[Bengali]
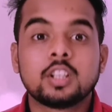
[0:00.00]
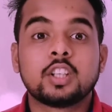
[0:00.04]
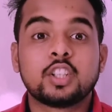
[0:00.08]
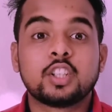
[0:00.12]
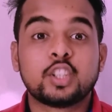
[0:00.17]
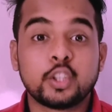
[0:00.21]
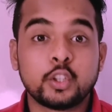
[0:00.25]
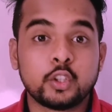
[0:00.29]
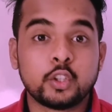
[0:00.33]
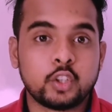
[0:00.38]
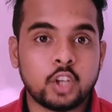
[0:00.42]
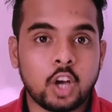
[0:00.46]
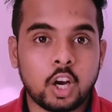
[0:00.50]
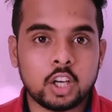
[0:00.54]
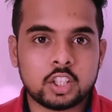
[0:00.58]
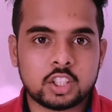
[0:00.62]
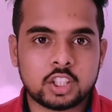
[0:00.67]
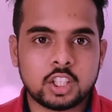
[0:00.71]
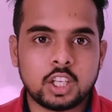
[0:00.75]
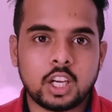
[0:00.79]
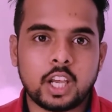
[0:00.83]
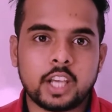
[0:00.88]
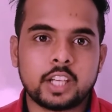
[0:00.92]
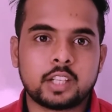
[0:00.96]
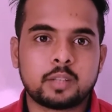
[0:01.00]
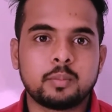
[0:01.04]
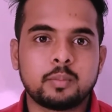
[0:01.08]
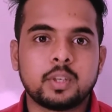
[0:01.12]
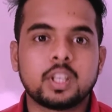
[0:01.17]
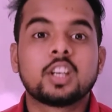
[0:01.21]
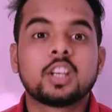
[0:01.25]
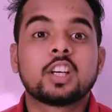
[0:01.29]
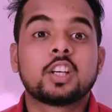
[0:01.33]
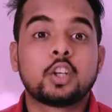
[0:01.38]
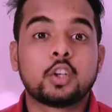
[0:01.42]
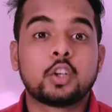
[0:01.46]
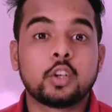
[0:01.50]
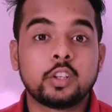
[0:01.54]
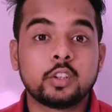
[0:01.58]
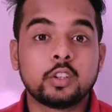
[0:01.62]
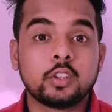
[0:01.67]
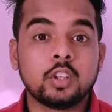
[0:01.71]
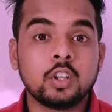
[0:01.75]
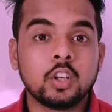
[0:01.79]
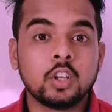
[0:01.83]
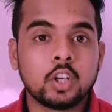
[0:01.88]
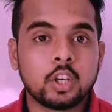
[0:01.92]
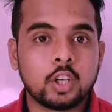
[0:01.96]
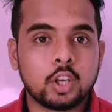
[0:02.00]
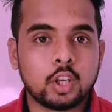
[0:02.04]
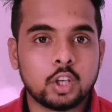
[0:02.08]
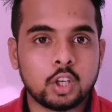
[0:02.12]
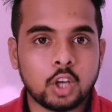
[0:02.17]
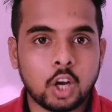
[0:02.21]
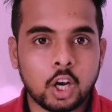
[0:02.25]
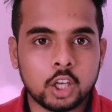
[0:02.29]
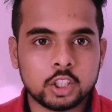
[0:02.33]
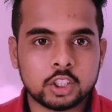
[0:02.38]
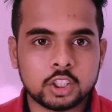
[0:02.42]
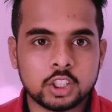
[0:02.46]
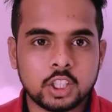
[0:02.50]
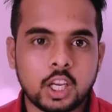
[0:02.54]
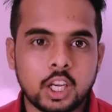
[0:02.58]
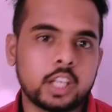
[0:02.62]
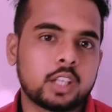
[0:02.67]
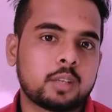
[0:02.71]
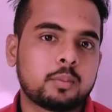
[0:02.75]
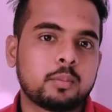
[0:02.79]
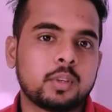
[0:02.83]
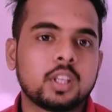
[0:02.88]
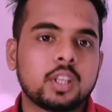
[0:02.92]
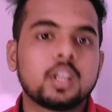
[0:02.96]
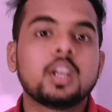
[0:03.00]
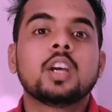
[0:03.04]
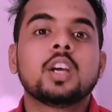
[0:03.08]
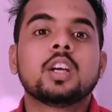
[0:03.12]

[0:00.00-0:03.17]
ডু ইউ নট লাইক মি ডু ইউ নট লাইক মি